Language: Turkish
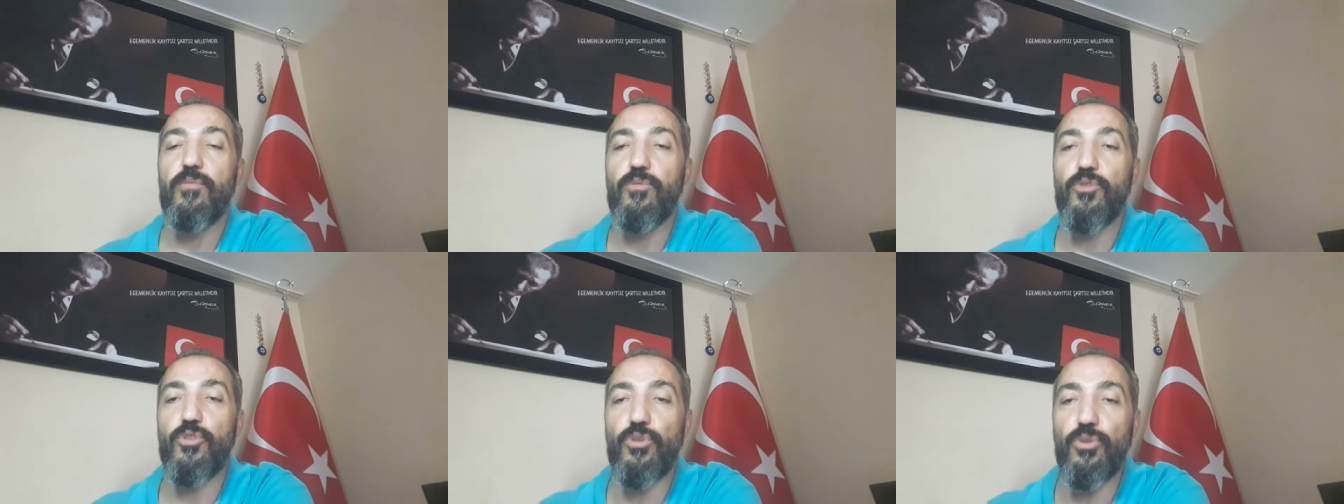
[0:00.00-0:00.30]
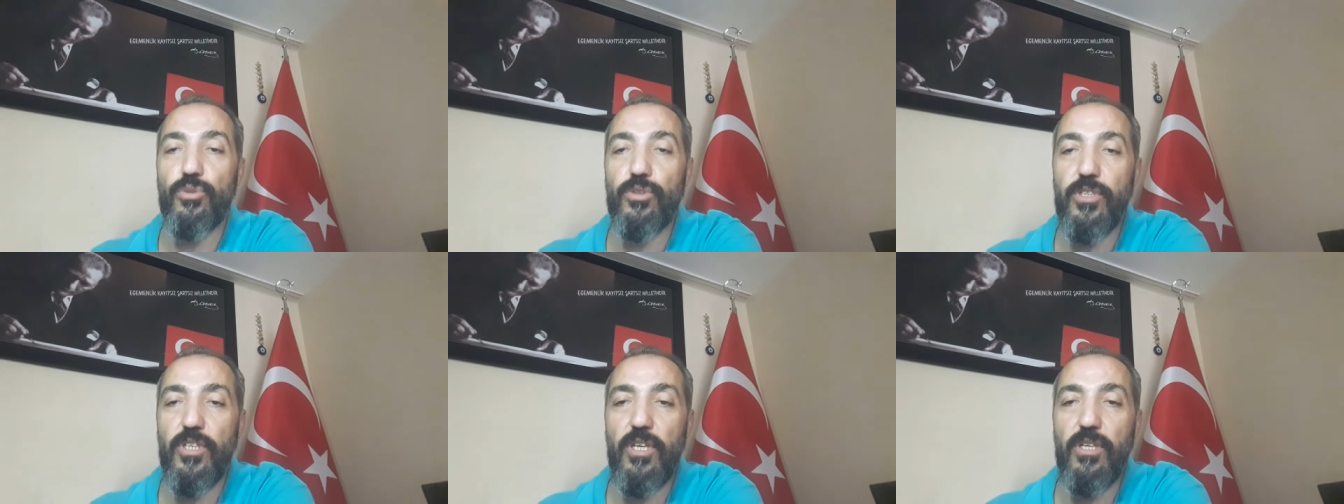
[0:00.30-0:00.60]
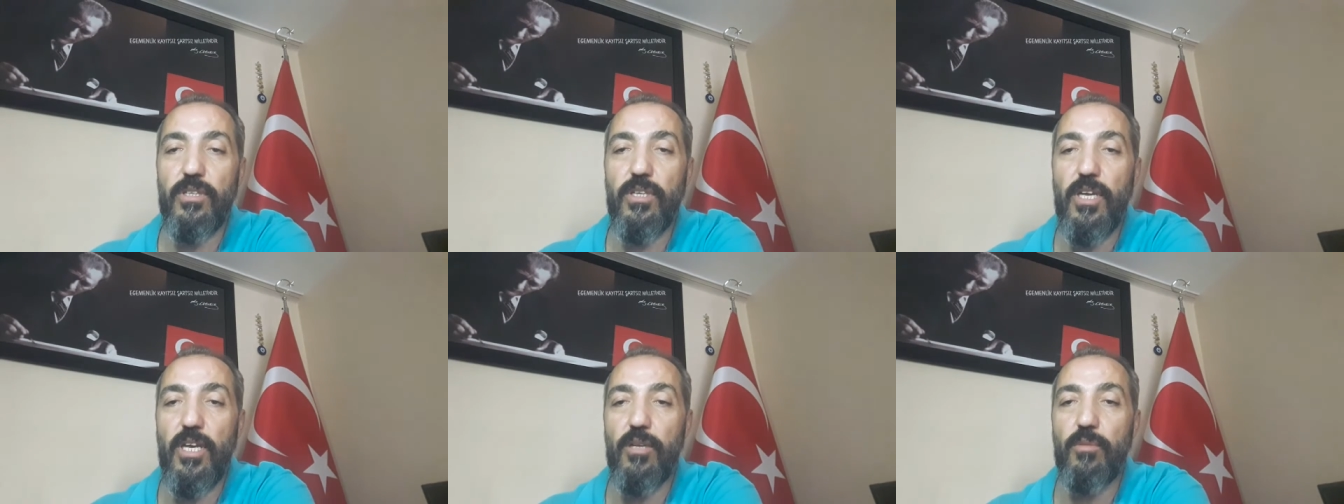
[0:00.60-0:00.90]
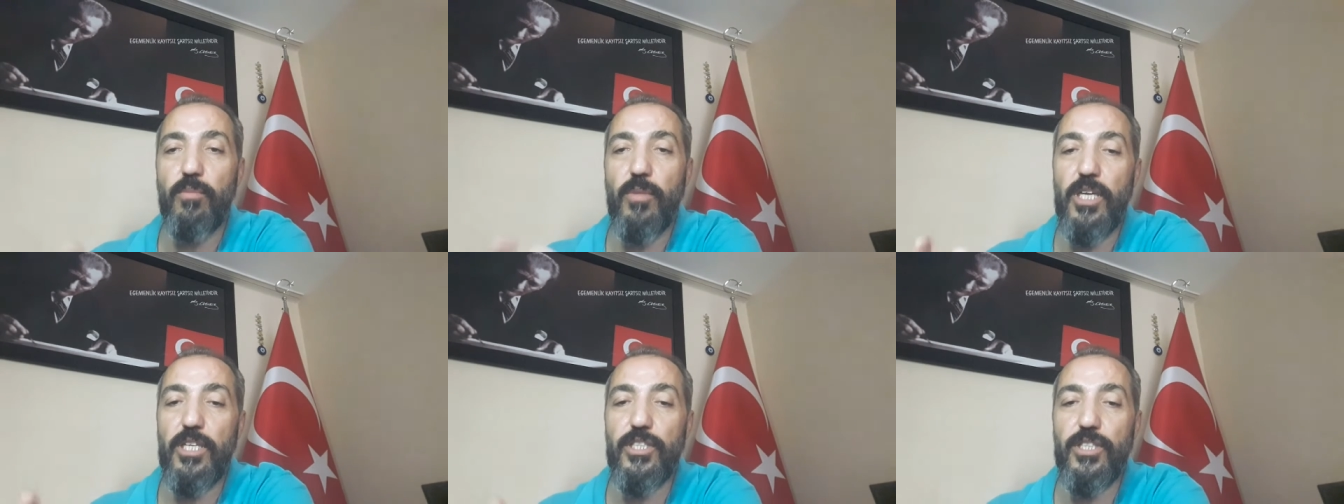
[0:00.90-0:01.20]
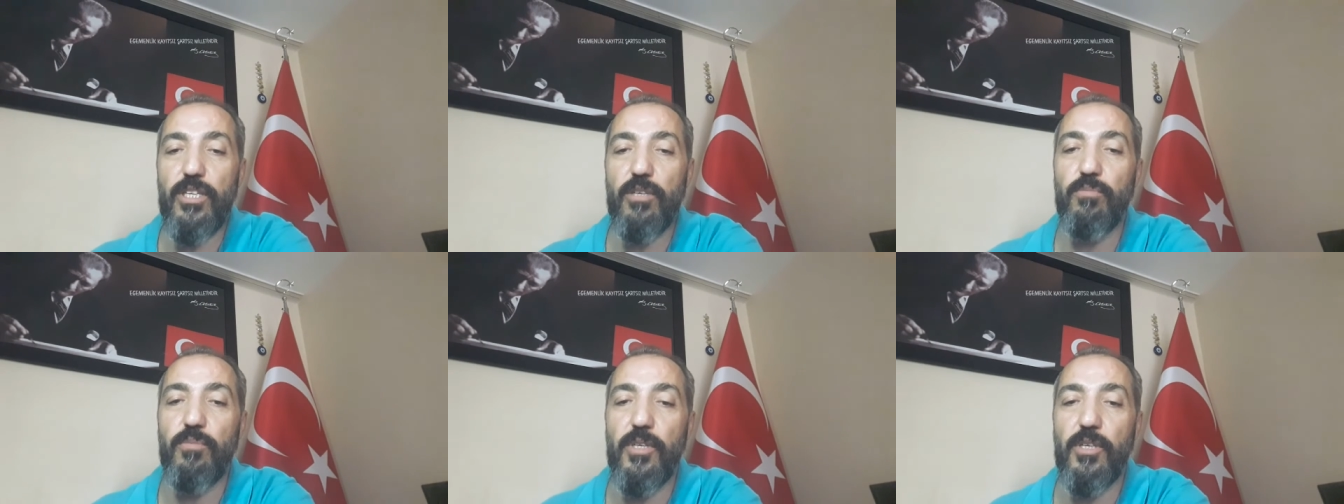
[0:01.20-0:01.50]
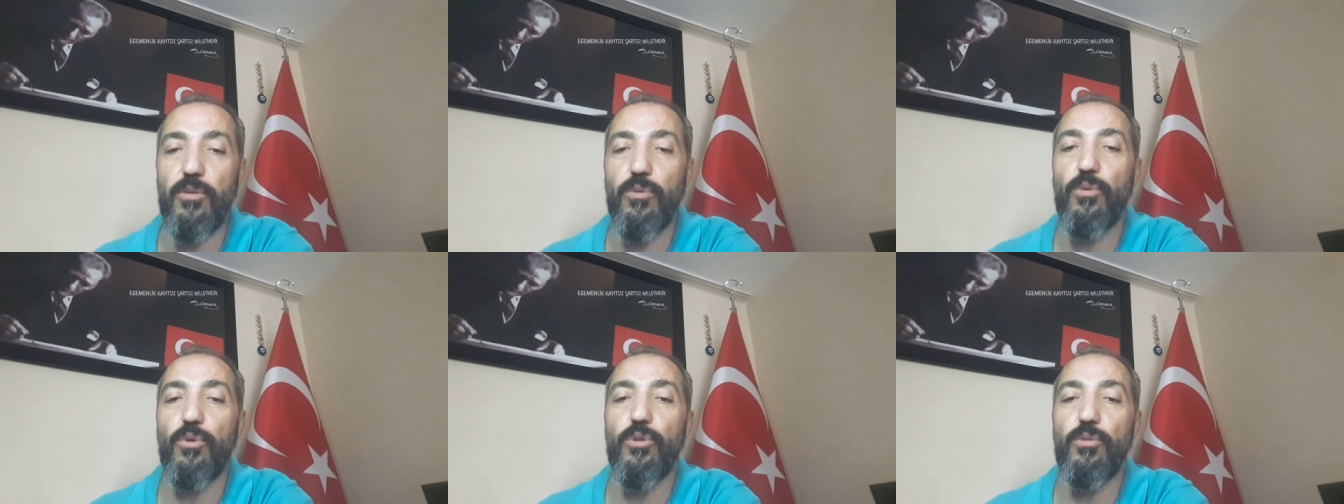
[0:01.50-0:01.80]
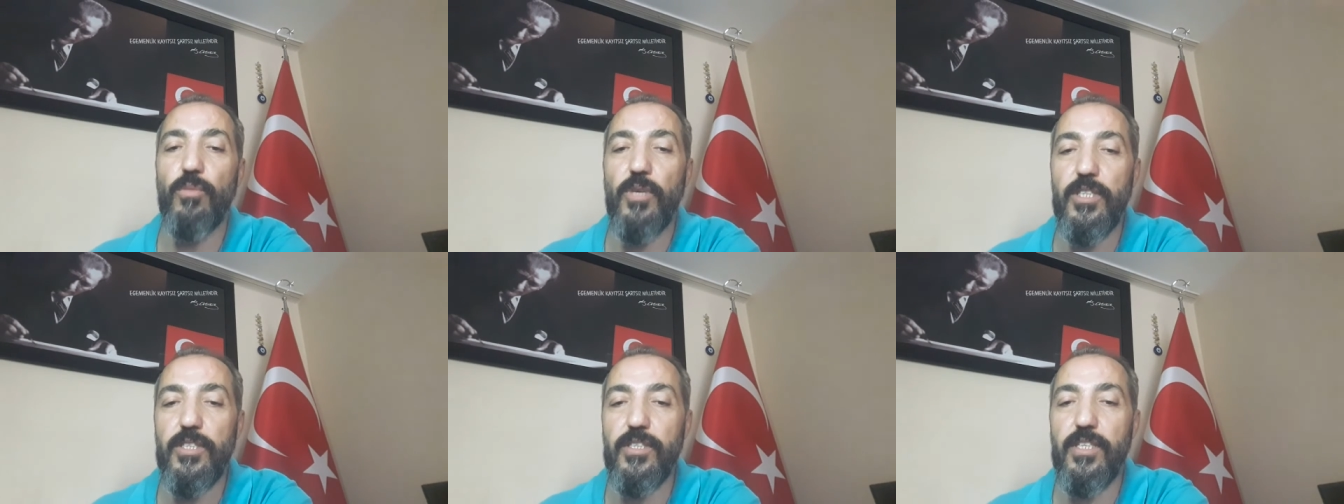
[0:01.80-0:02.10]
Bu çoktan yani baştan beri
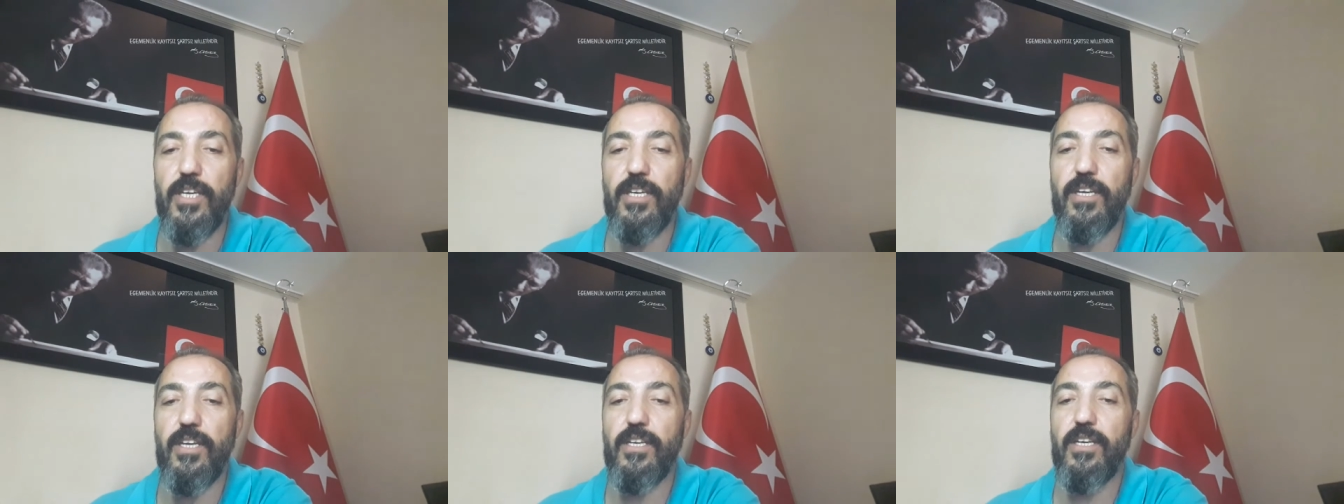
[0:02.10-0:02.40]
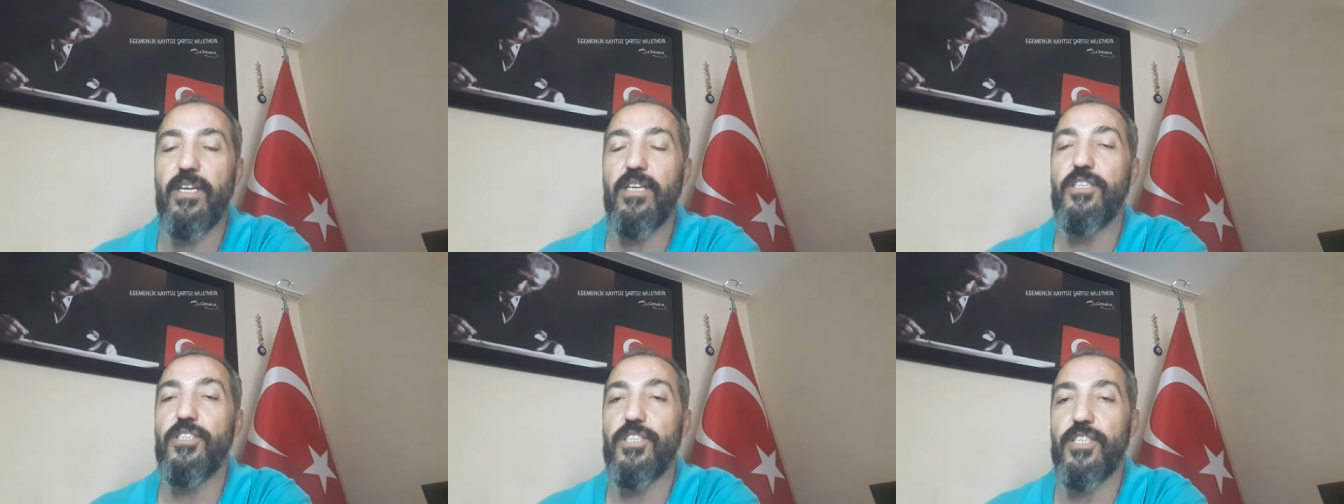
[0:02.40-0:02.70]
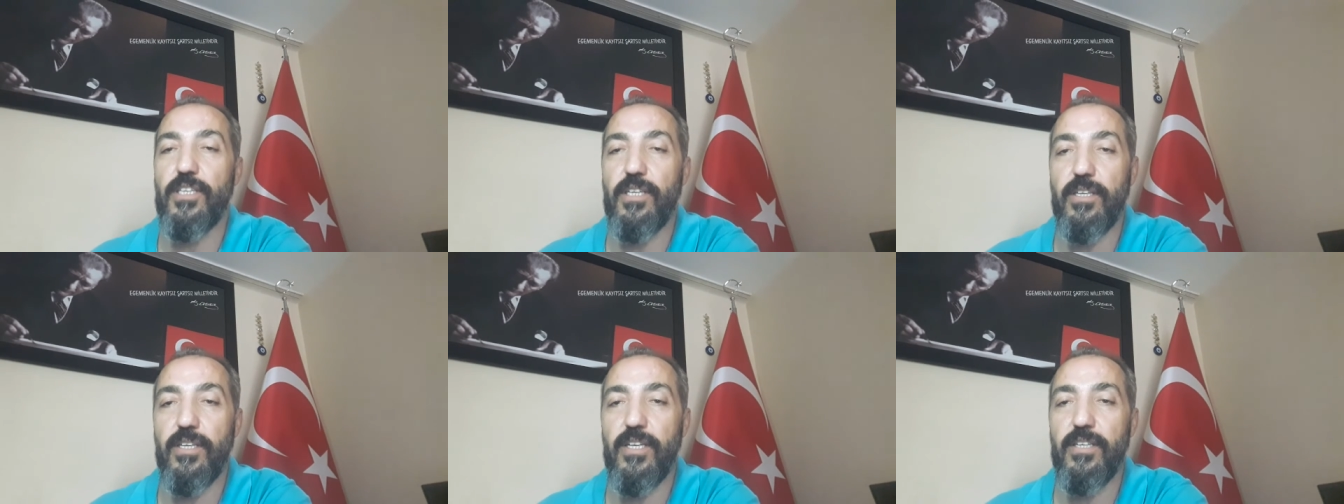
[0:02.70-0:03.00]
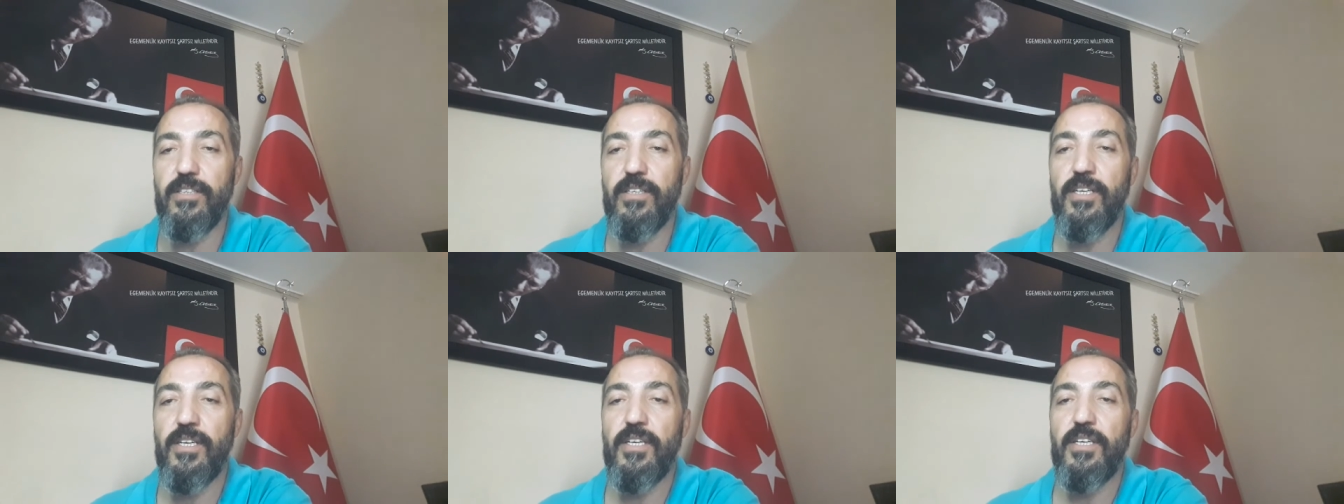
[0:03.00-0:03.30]
olması gereken şeyler.